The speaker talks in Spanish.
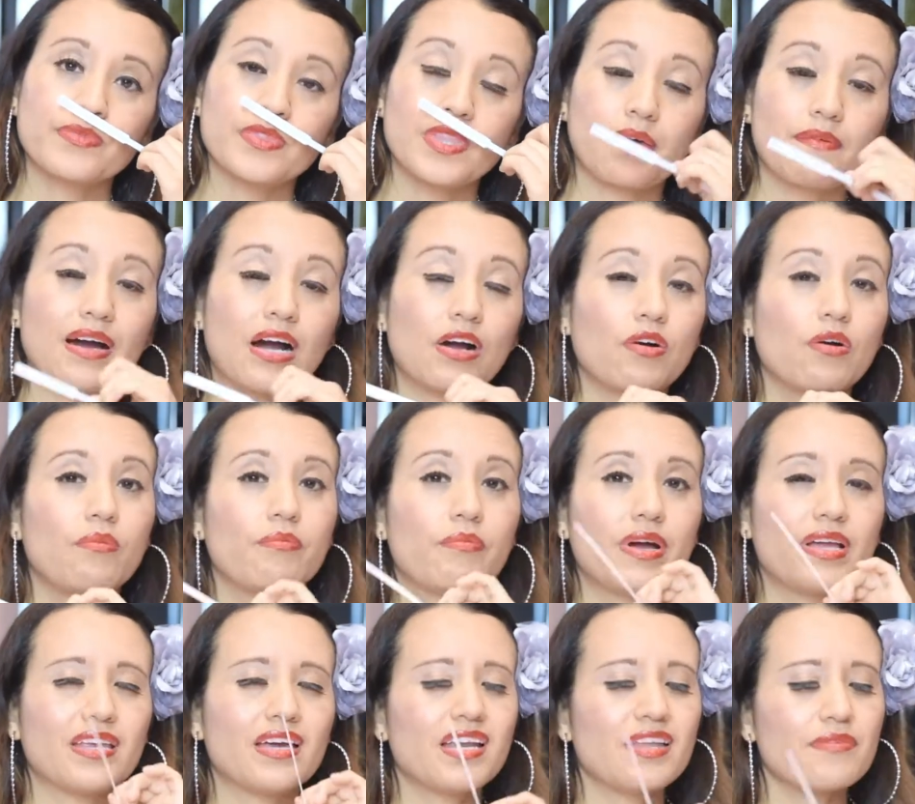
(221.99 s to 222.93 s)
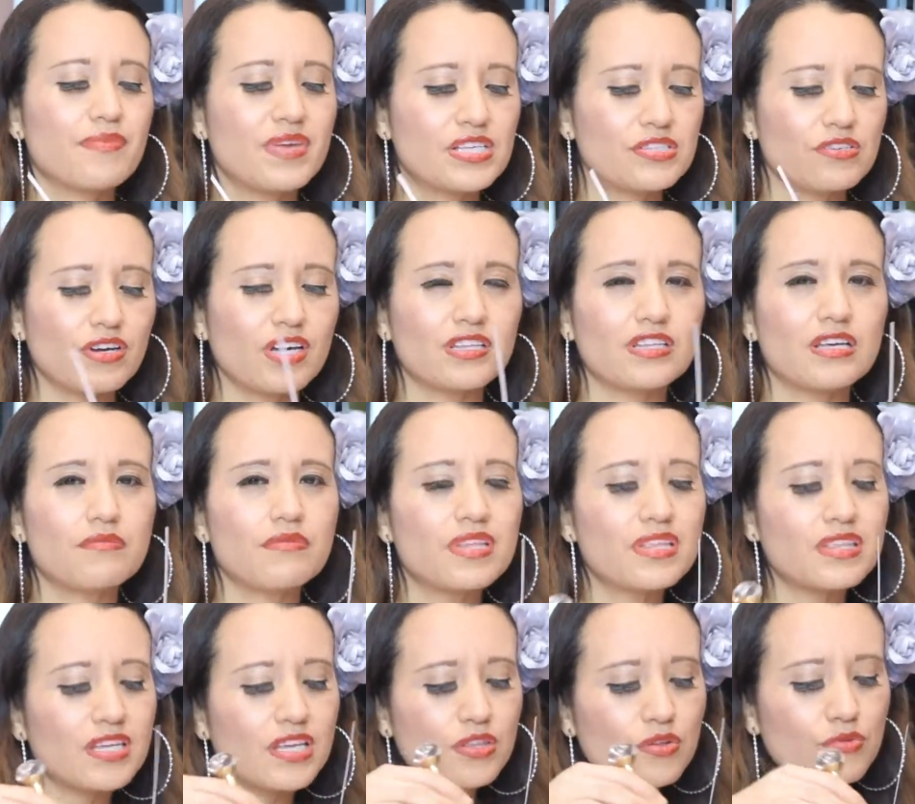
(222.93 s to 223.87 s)
te va a acompañar y pienso que
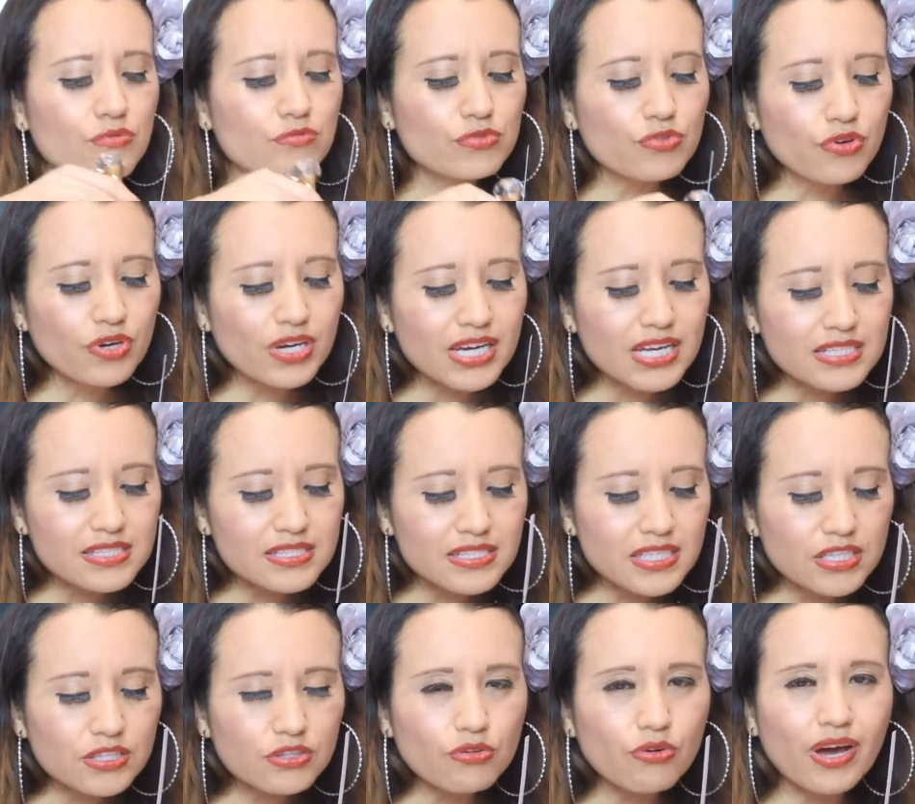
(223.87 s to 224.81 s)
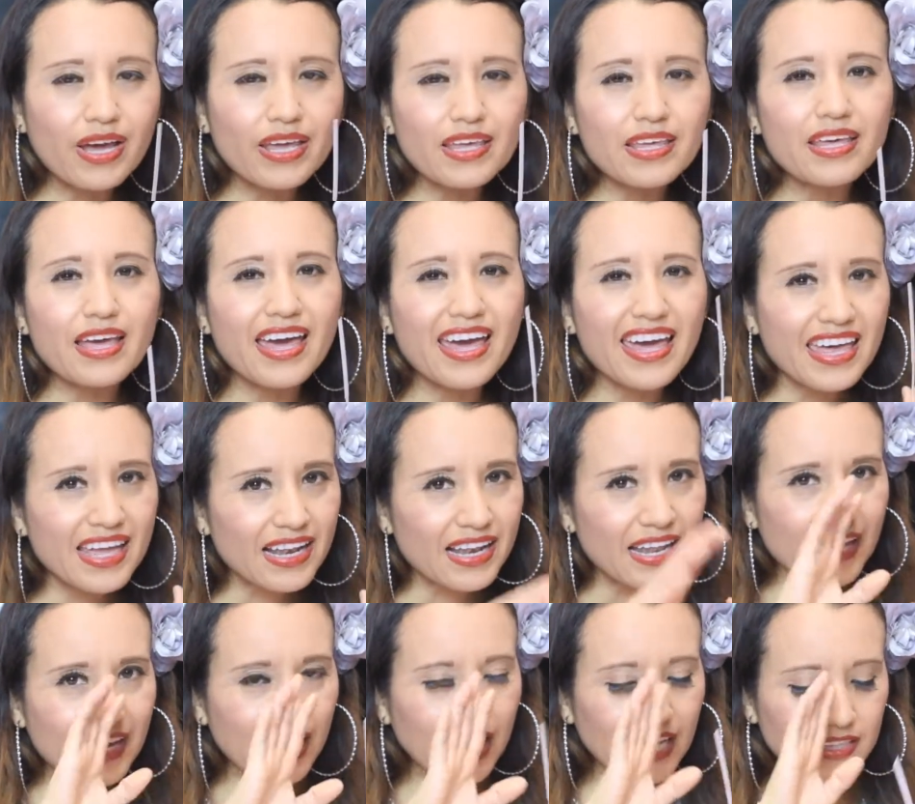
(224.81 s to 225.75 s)
también tiene un toquecito ahí
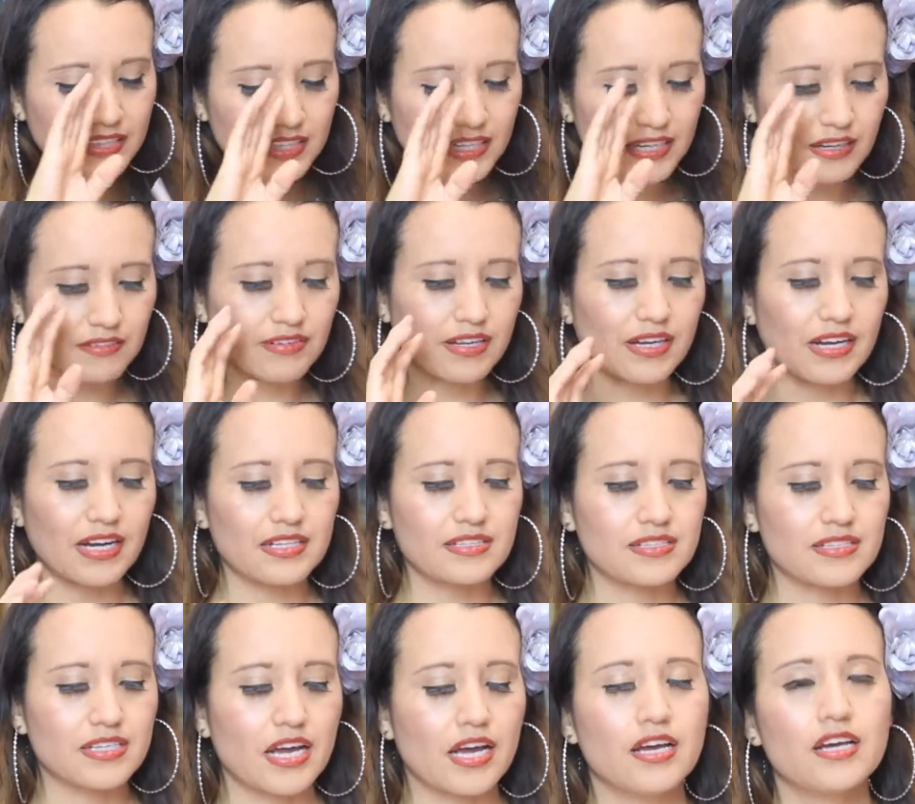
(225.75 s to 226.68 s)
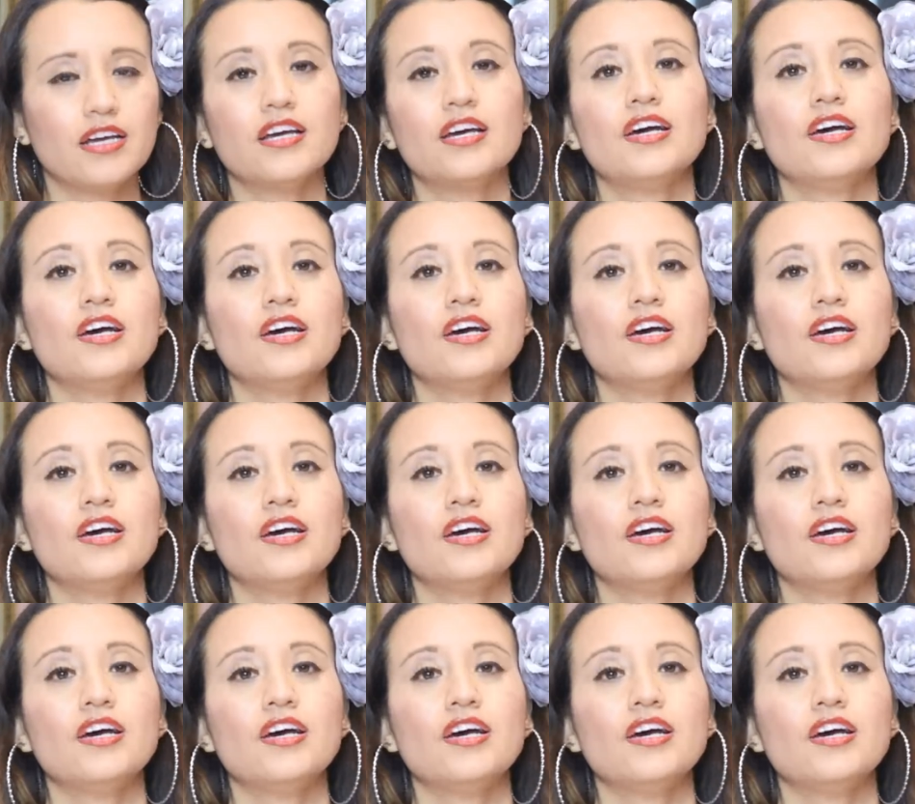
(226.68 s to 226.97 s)
elegante la fragancia.